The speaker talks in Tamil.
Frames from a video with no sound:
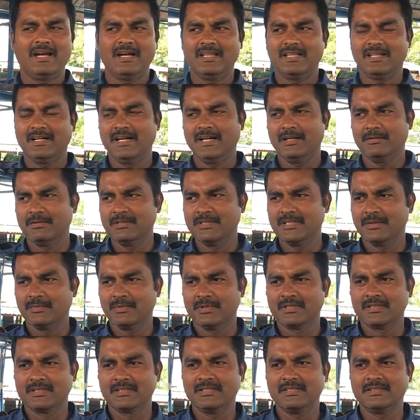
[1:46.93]
அதனால் வந்து
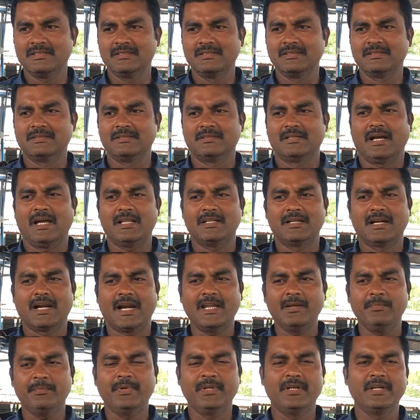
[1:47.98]
நம்ம அதுக்கு அது
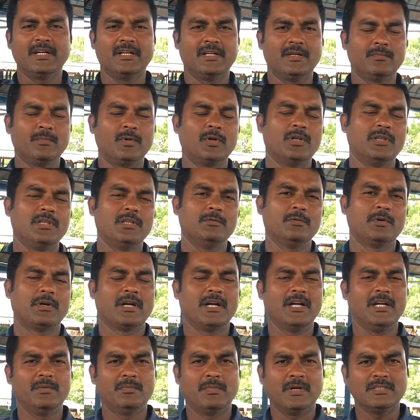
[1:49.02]
ட்ரை பீரியட் மட்டும்தான் ஒரு
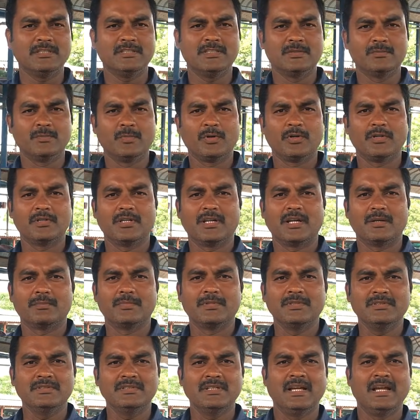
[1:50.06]
ரெண்டு மாதத்துக்கு மட்டும்தான்
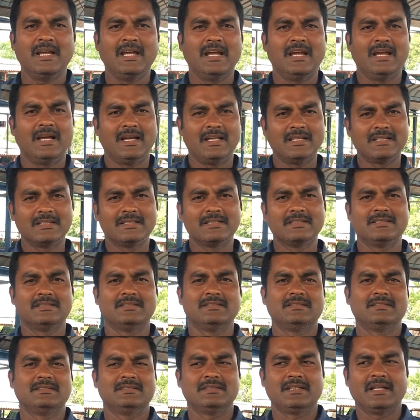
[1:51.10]
நம்ம அதுக்கு
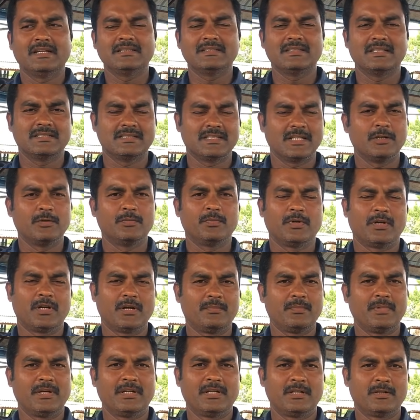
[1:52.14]
எக்ஸ்ட்ரா செலவு
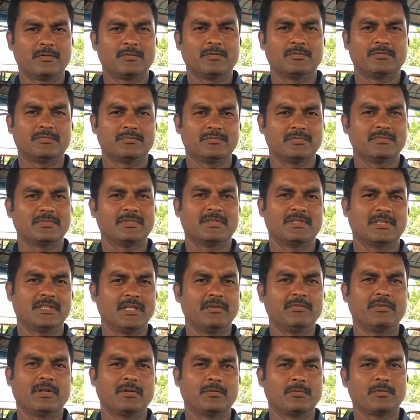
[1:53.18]
பண்ணுற மாதிரி இருக்கும்
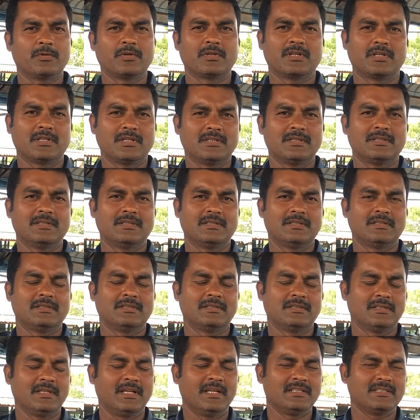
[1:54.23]
தீவனம் கொடுக்குற
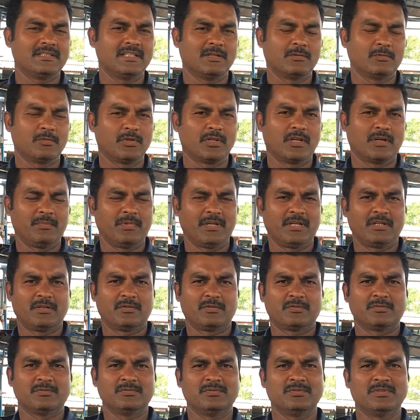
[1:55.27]
எக்ஸ்ட்ரா கொடுக்குற மாதிரி
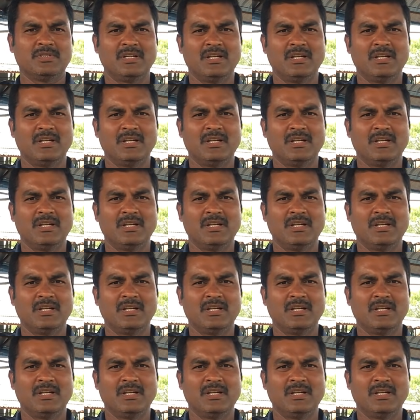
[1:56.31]
இருக்கும்